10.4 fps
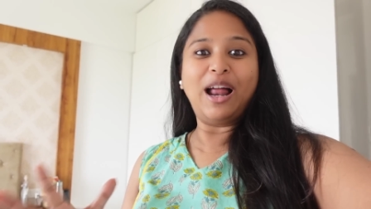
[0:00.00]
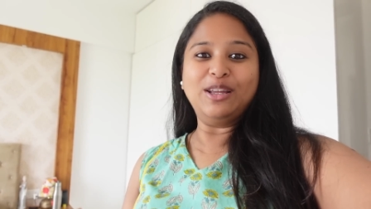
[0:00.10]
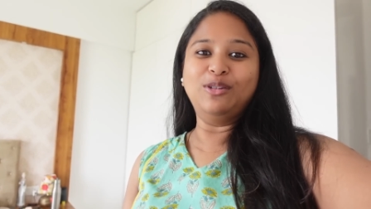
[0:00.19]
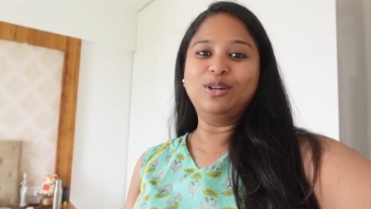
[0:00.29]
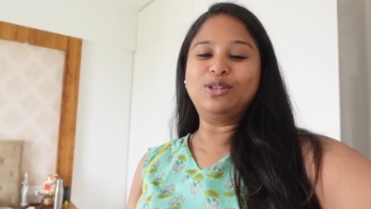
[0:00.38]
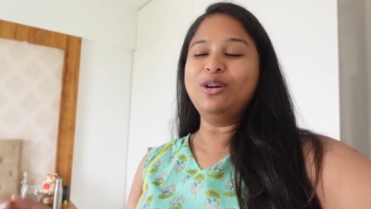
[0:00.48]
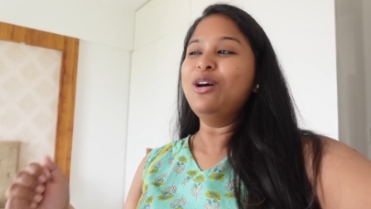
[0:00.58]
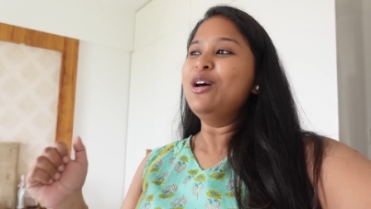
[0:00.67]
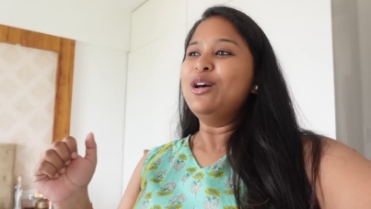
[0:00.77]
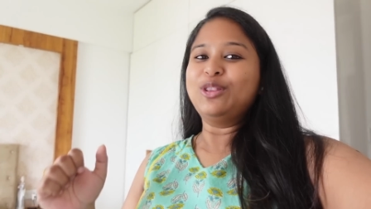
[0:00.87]
খালি করছো
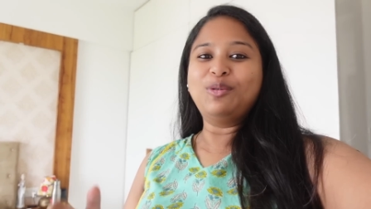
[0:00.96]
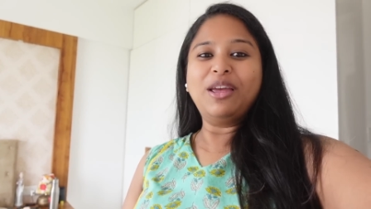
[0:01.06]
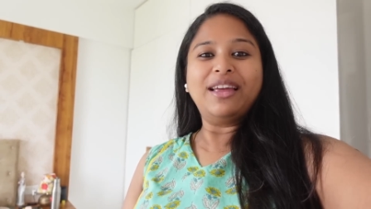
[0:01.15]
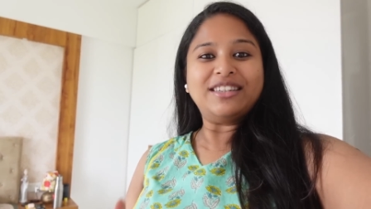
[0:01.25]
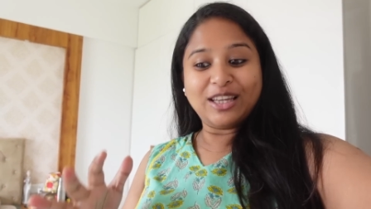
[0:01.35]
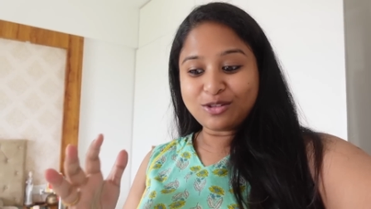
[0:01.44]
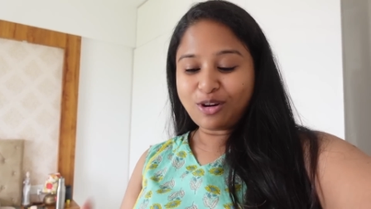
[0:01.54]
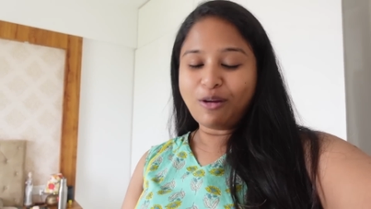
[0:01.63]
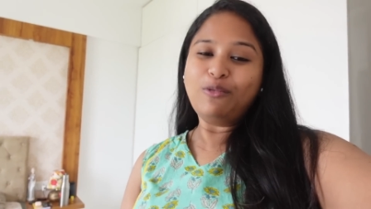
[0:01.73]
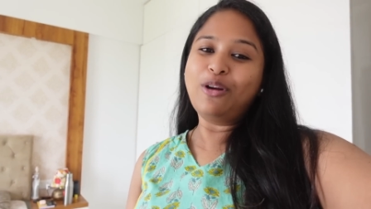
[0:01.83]
তুমি চেস্ট
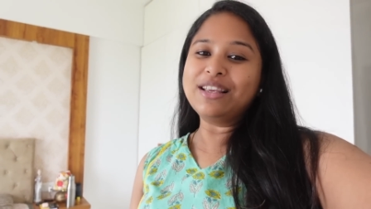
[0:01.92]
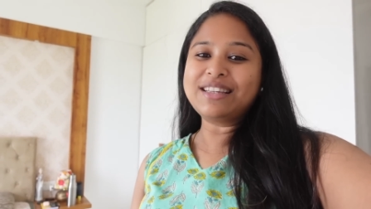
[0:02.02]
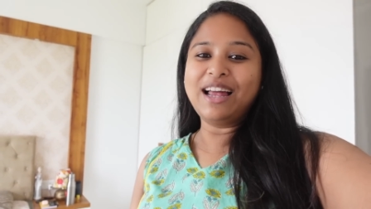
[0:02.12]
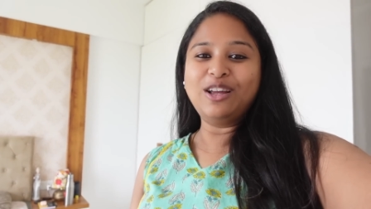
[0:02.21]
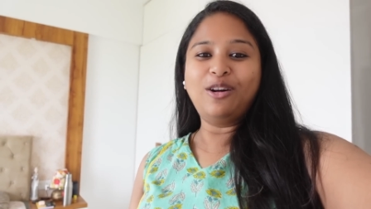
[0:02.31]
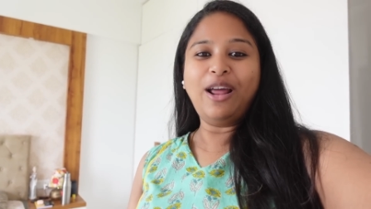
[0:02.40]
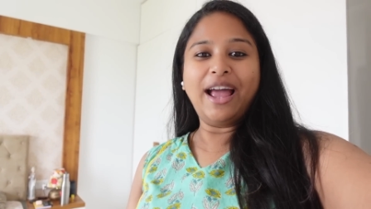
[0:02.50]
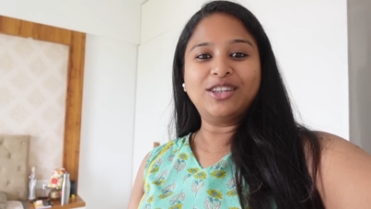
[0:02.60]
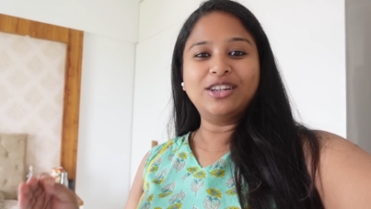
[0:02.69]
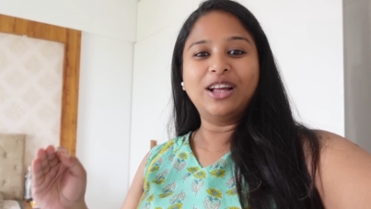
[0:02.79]
অফ ড্রয়ার্স খালি করো
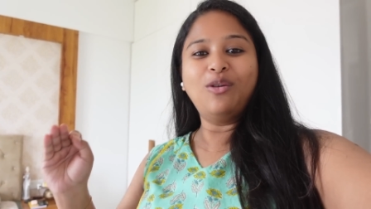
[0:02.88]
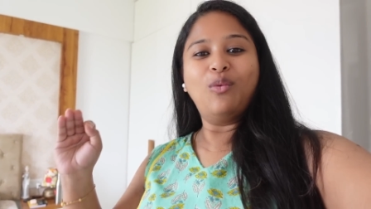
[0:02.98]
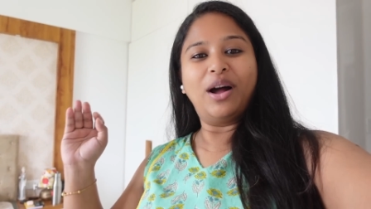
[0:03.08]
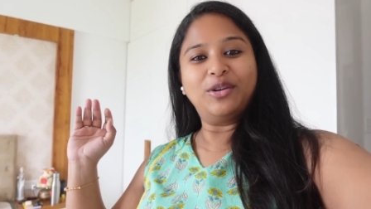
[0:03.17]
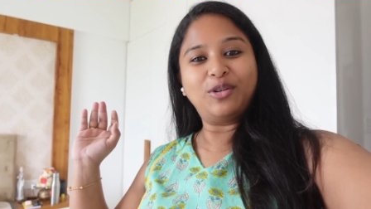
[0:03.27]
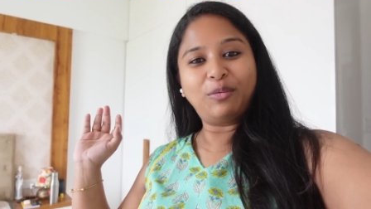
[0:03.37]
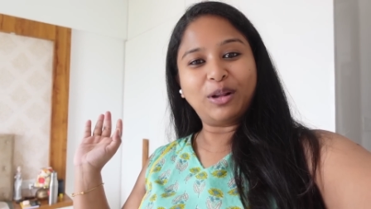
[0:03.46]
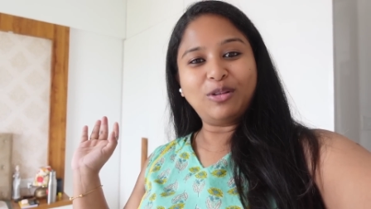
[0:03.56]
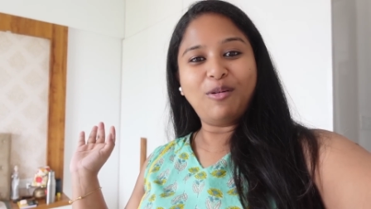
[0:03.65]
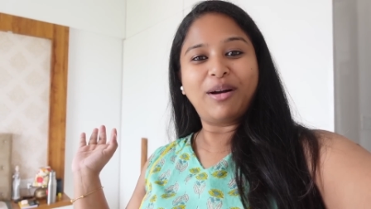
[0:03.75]
অ্যাকচুয়ালি দেখো
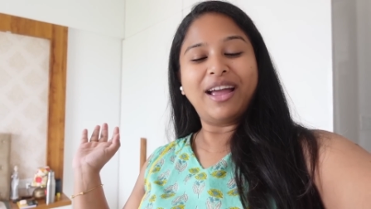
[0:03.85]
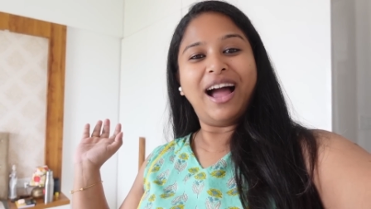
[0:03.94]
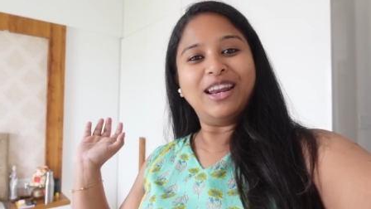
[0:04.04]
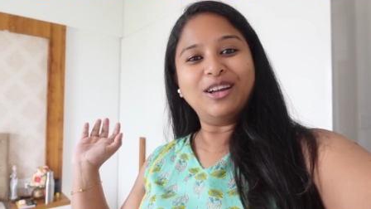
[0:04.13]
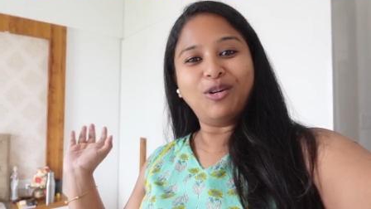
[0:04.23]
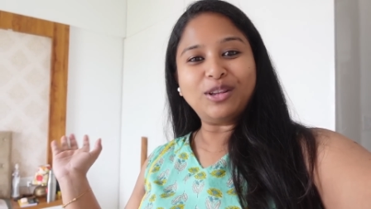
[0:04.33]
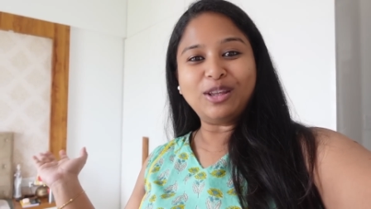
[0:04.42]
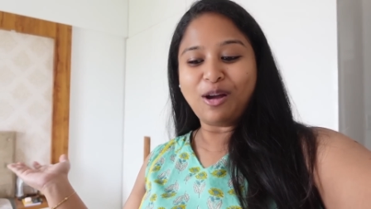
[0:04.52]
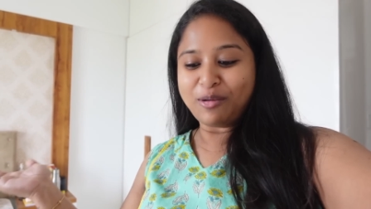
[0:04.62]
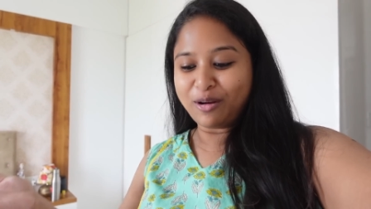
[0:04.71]
ওয়ার্ড্রপটা তো আমাকে খালি
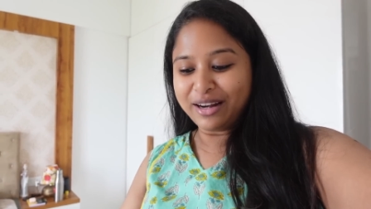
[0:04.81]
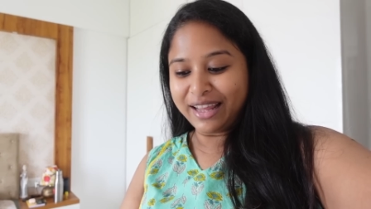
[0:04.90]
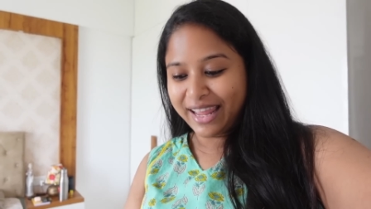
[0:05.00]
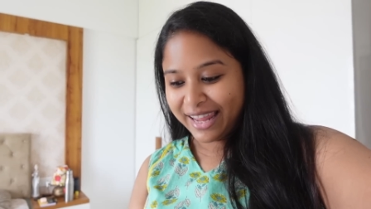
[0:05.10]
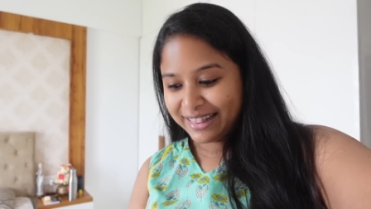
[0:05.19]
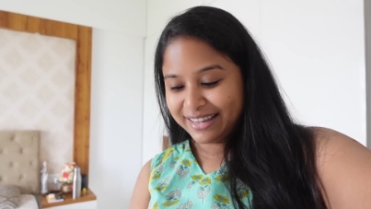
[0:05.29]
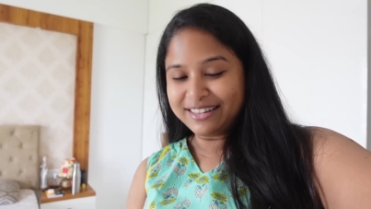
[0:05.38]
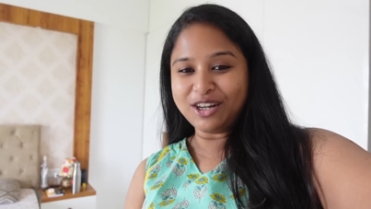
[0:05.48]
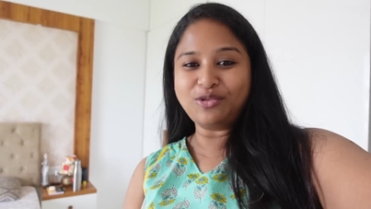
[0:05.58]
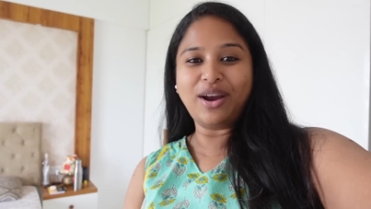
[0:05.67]
করতেই হবে কারণ এই
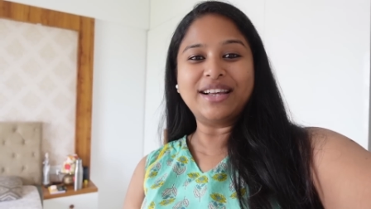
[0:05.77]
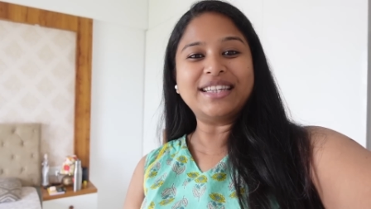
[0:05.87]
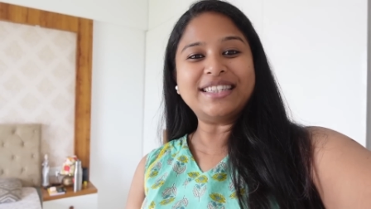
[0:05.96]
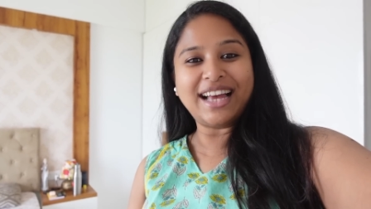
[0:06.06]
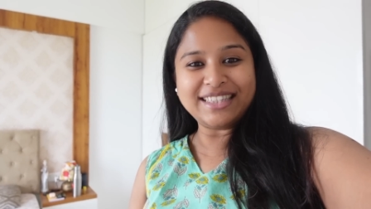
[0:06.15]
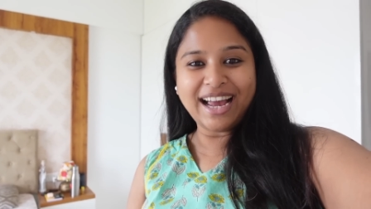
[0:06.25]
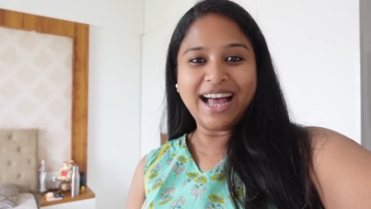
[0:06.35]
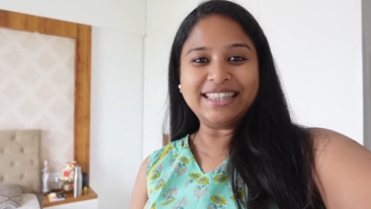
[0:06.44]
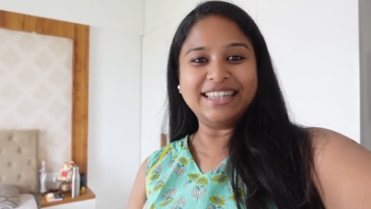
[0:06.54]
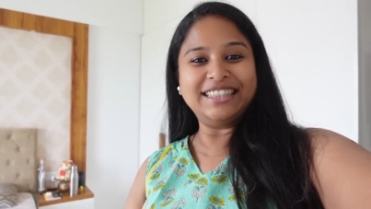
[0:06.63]
তিনটে ড্রয়ার্সে যা যা
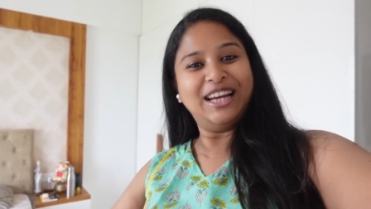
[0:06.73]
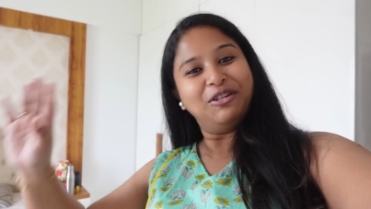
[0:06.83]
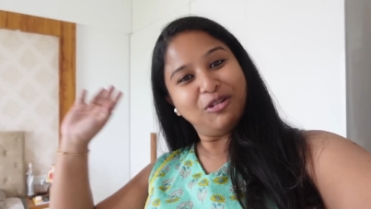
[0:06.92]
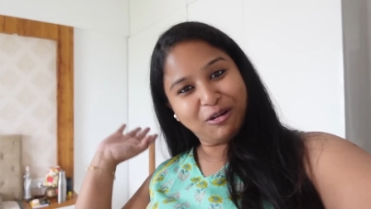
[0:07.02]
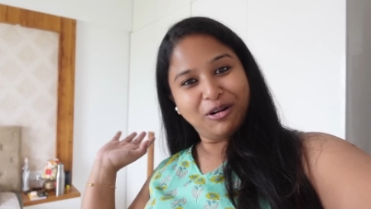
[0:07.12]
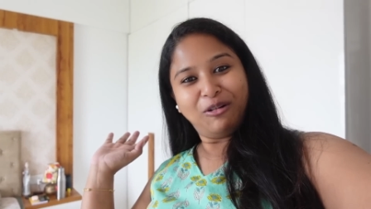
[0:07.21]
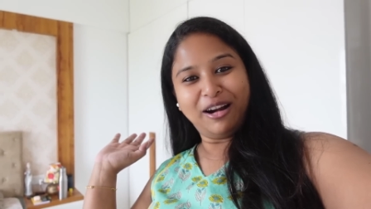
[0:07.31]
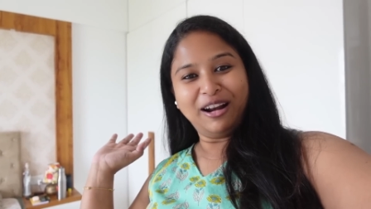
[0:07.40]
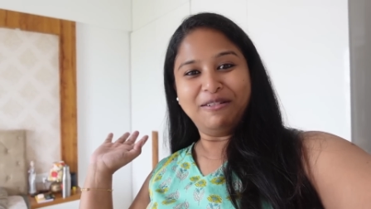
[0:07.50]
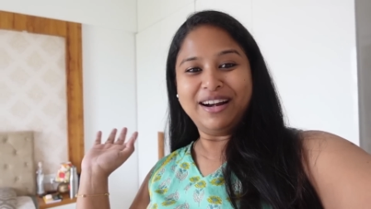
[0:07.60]
আছে সেইগুলো আবার
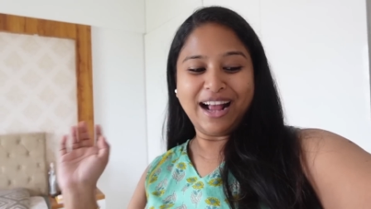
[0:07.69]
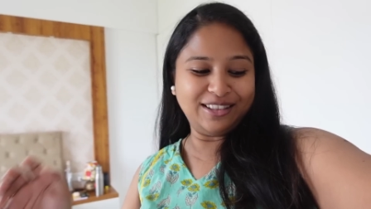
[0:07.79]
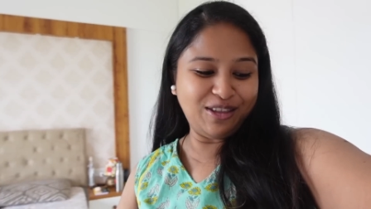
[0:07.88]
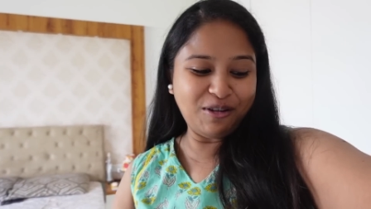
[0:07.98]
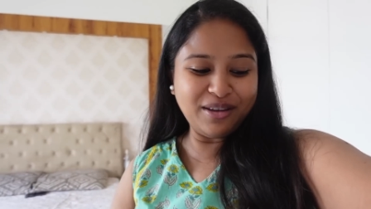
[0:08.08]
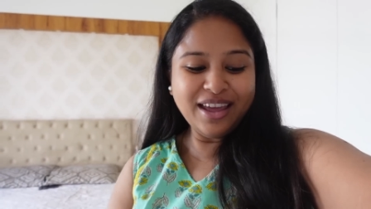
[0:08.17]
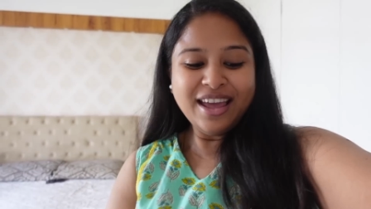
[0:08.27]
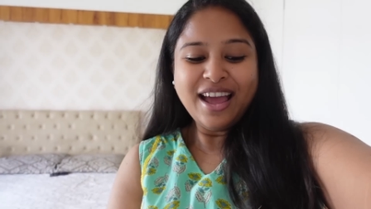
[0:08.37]
ওখানে আমায় রাখতে হবে